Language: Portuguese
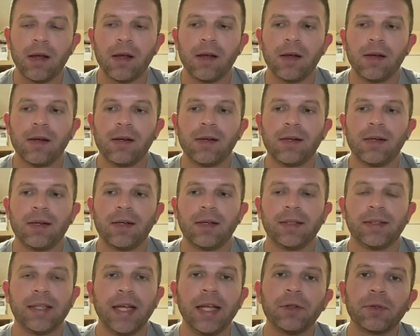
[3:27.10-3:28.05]

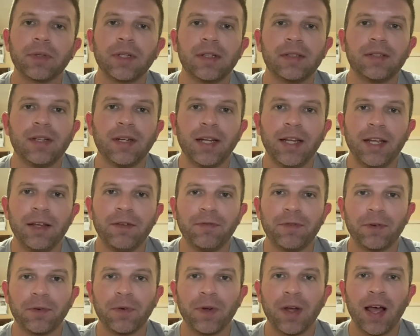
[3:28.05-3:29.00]
uh, dentro desse
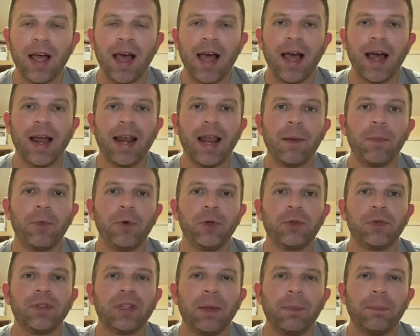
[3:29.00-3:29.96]
livro, ela é
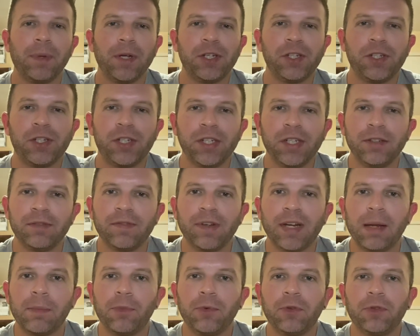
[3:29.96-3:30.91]
muito intempestiva,
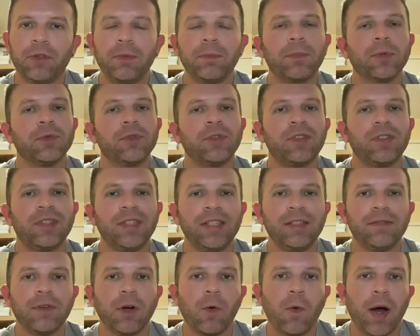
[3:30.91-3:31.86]
ela é muito
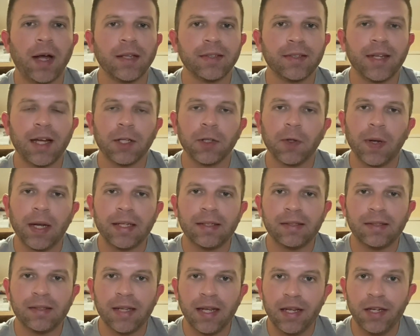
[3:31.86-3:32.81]
impulsiva, quase que
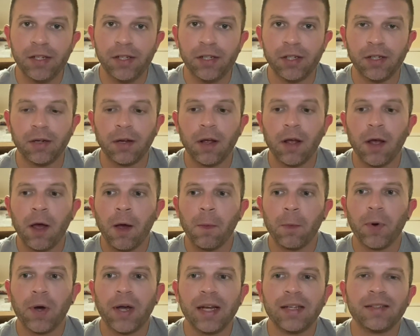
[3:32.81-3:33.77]
adolescente,
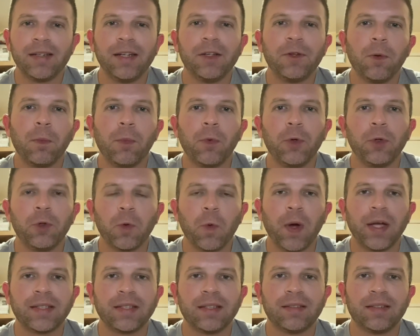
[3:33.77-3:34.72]
porque eles lidam muito
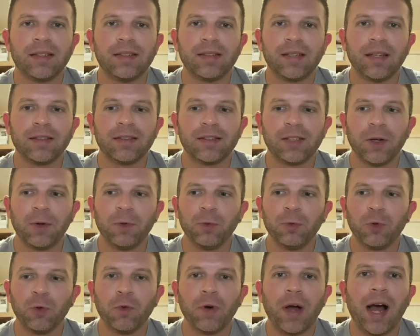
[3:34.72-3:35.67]
com essa sensação
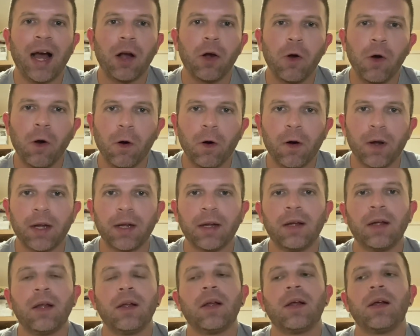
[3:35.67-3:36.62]
do
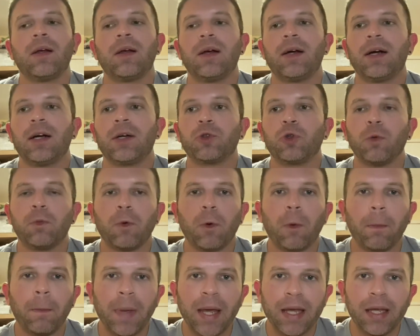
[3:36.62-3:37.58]
agora, uh, do
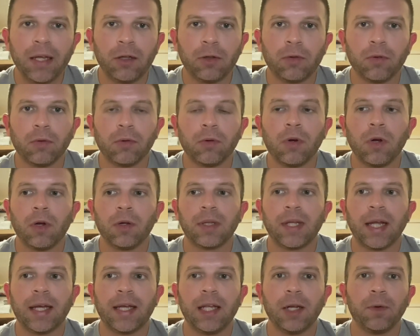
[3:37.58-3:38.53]
momento,
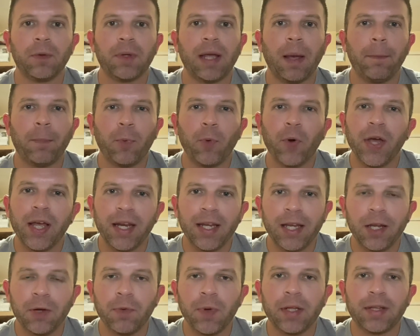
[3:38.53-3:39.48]
daquilo que é
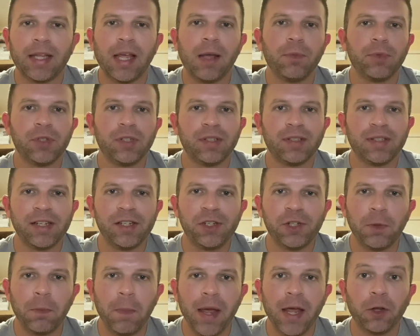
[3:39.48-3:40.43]
pueril em termos de
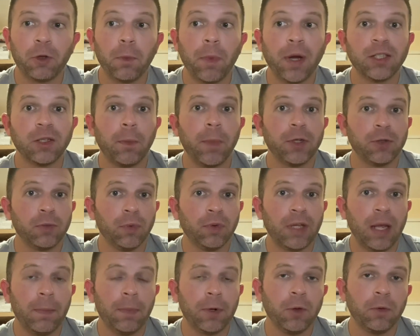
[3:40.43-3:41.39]
sentimento, mas ao mesmo
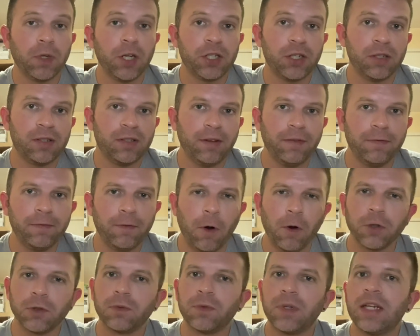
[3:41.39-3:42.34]
tempo não deixa de ser
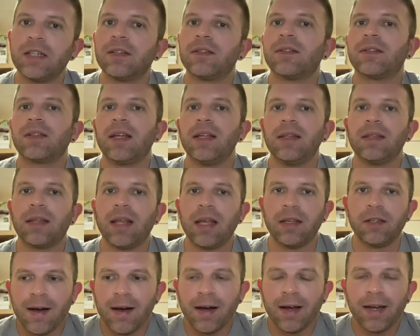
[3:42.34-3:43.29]
forte, não deixa de ser
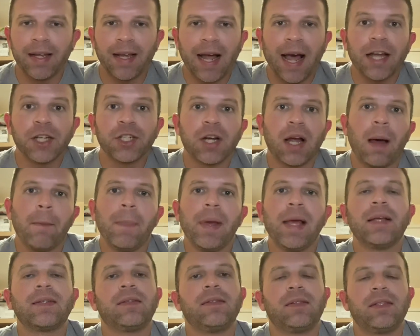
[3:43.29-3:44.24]
intenso. Ah, ele cai de
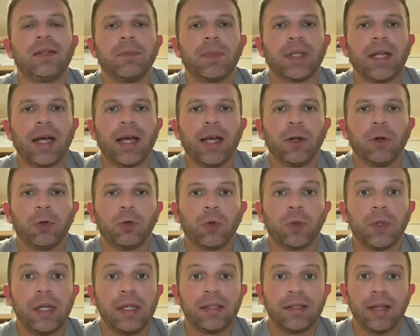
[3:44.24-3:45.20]
cabeça em cima daquilo
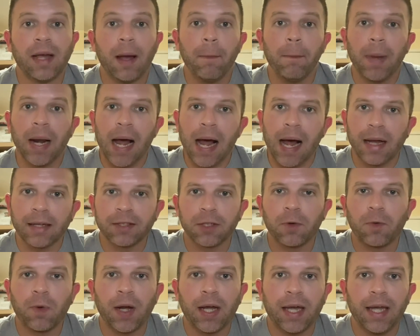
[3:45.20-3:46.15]
tudo, ele se abraça
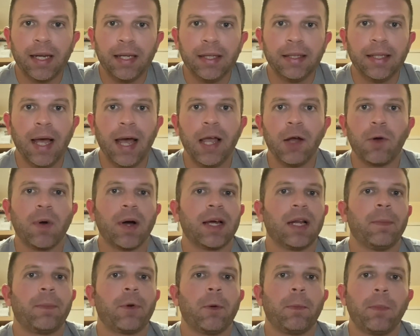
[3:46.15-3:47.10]
com aquela ideia, com
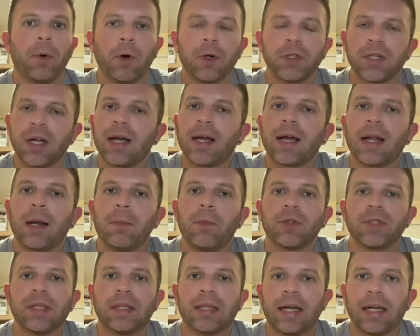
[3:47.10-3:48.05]
aquela proposta que aquela
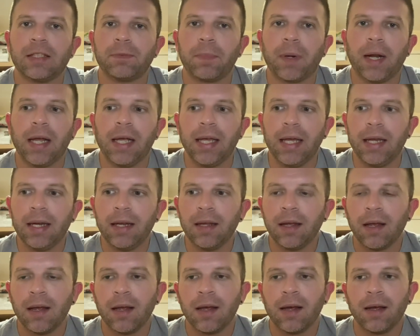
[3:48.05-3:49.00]
moça traz para
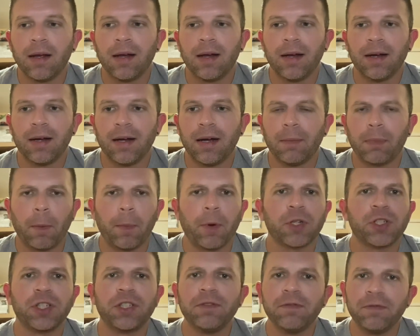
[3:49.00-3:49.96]
ele, uh,
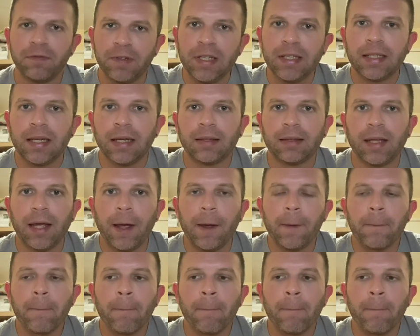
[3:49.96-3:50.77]
proposta de vida até,